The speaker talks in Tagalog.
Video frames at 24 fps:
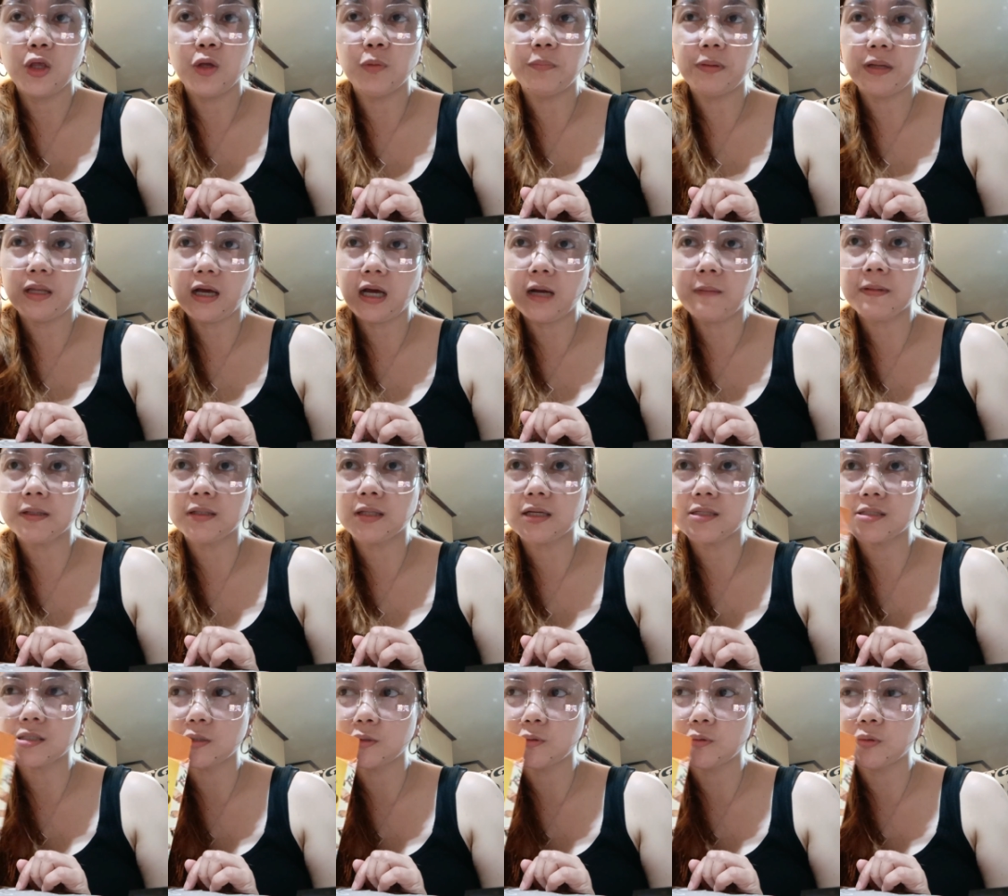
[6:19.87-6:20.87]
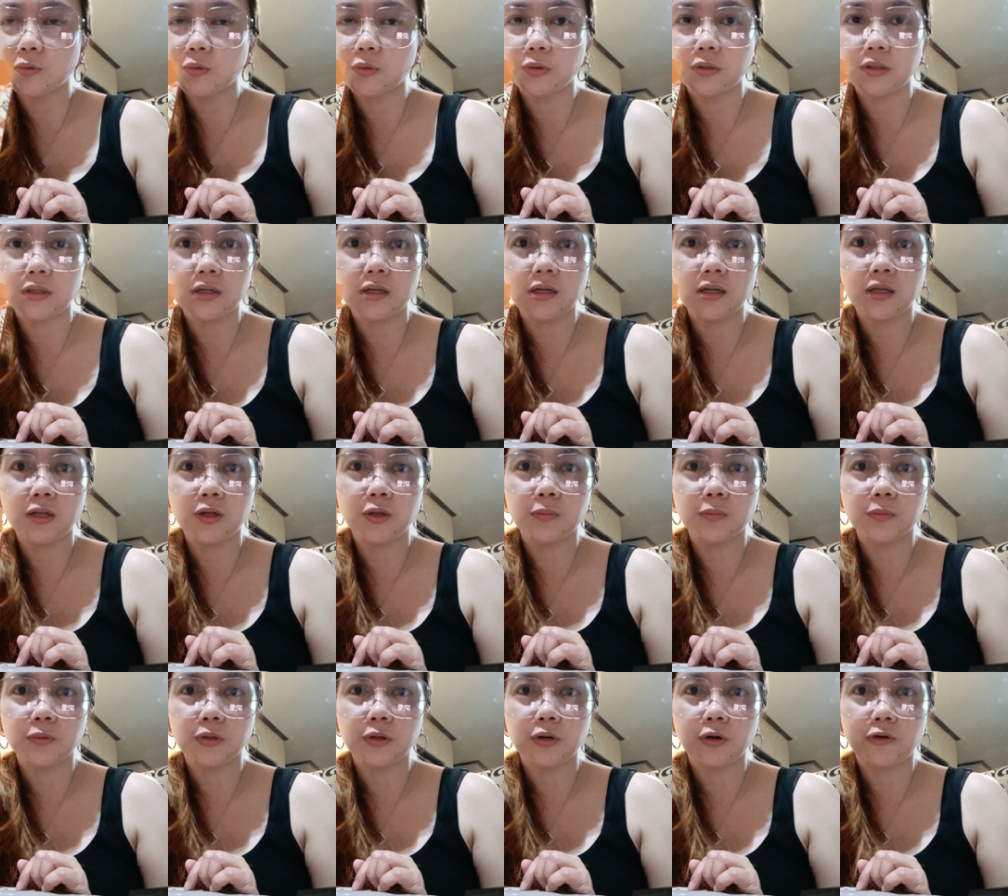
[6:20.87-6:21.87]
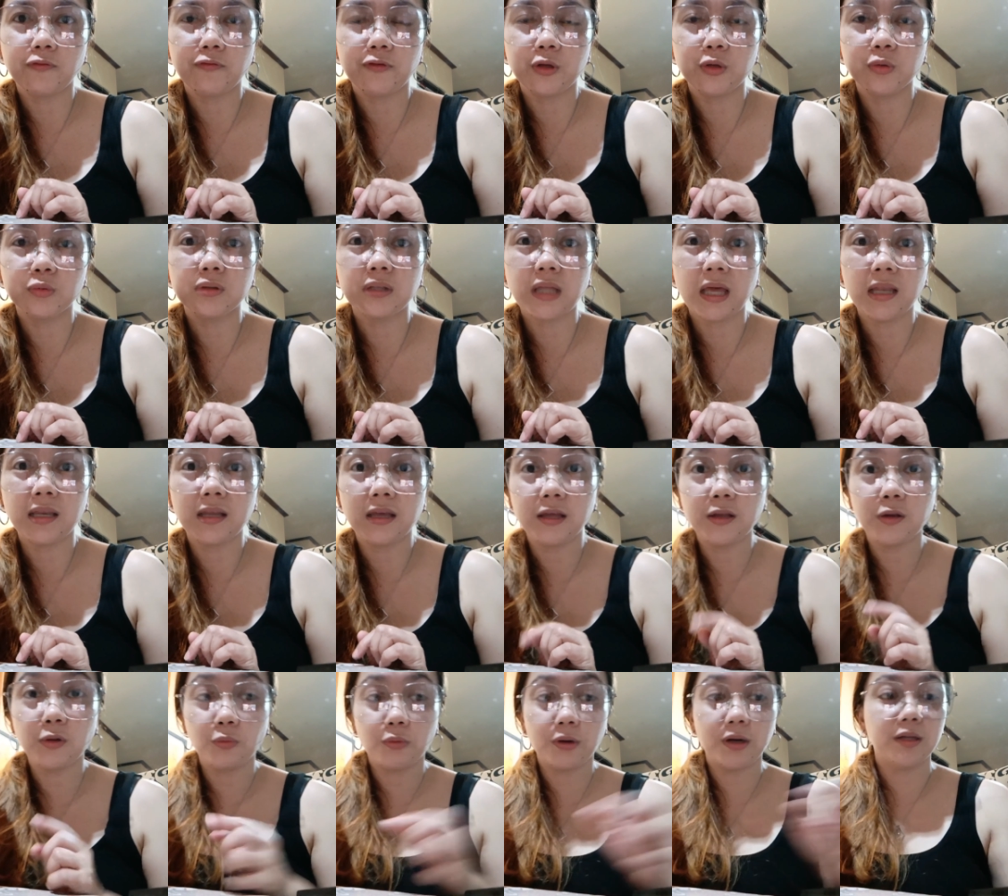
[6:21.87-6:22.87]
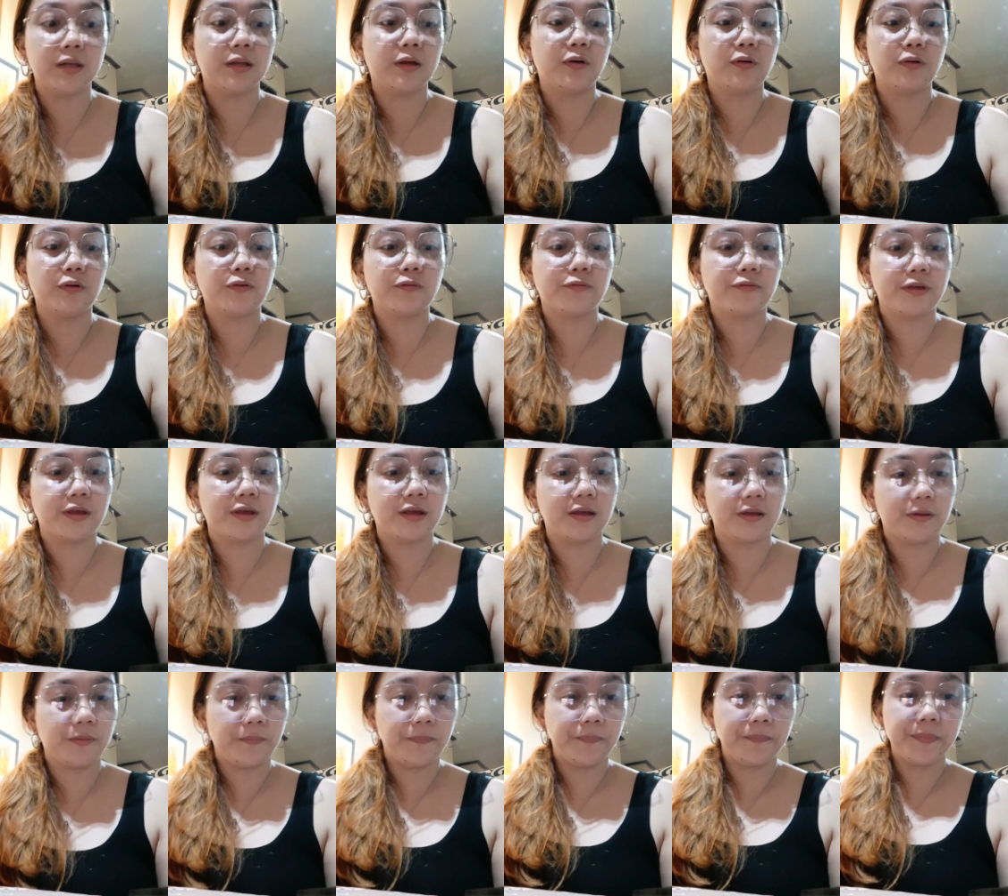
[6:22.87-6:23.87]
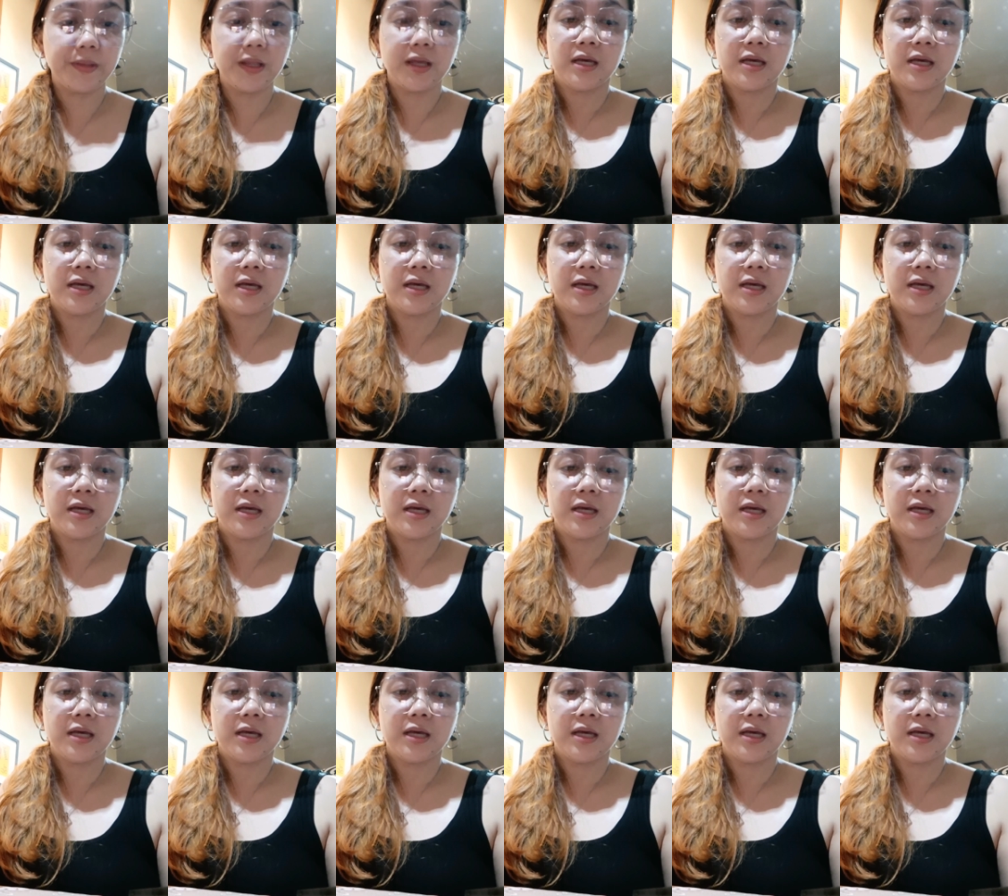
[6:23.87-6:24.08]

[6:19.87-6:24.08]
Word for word: yung pinakamataas siguro na nainom ko na coffee, yung 10 in 1 na coffee. Ayan.